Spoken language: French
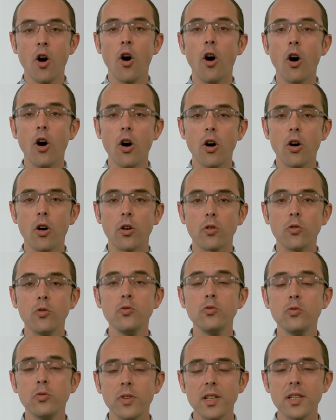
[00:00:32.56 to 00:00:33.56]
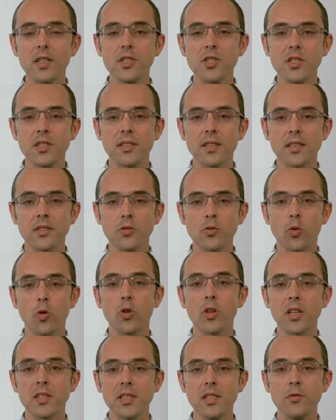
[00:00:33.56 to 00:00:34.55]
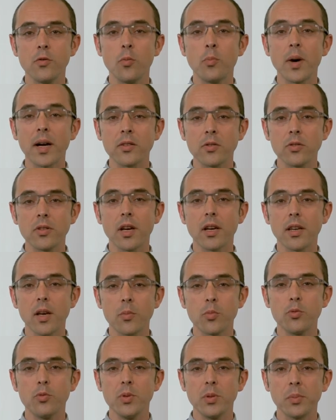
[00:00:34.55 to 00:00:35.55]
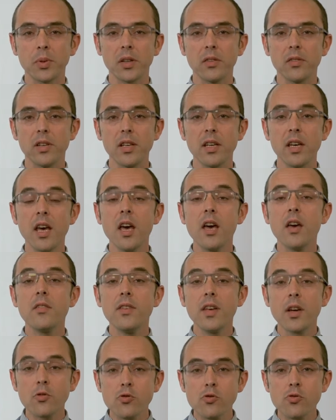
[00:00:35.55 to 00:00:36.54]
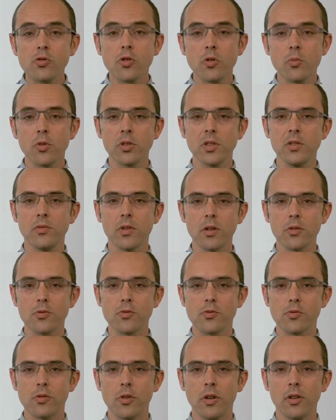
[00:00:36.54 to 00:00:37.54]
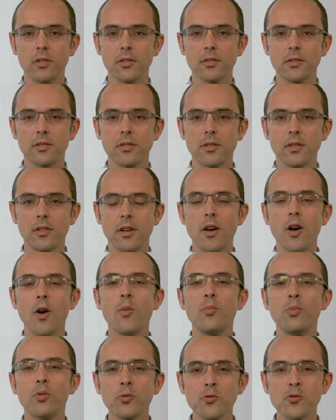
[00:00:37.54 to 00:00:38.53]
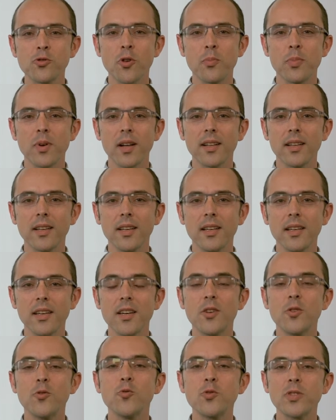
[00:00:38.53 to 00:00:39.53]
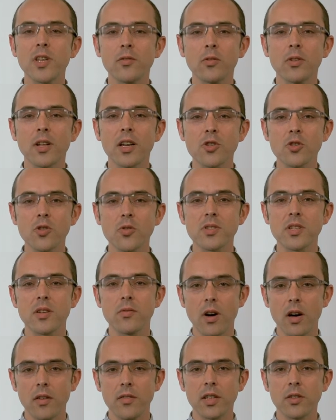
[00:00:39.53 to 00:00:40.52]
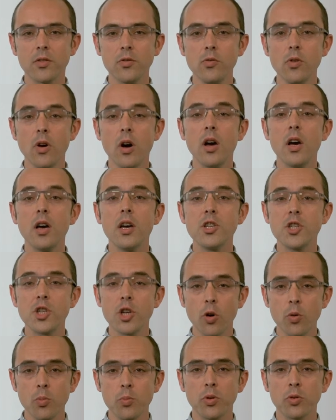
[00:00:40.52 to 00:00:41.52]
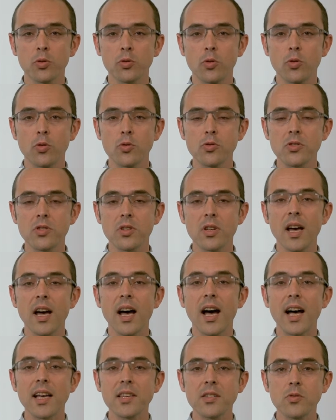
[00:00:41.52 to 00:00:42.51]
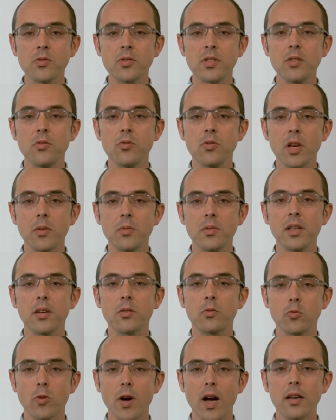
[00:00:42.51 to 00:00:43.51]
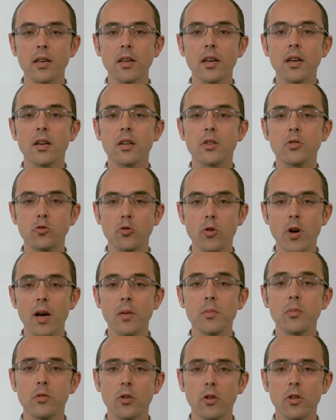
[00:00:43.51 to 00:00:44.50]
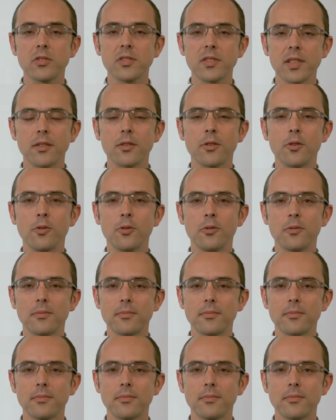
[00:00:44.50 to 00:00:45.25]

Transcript: Or, une nouvelle législation relative au partenariat public-privé vient justement d'y voir le jour. Pour nous en parler, nous avons la chance d'avoir avec nous Jérôme Pentecoste, associé du cabinet RAG, Graham Lawrence Co.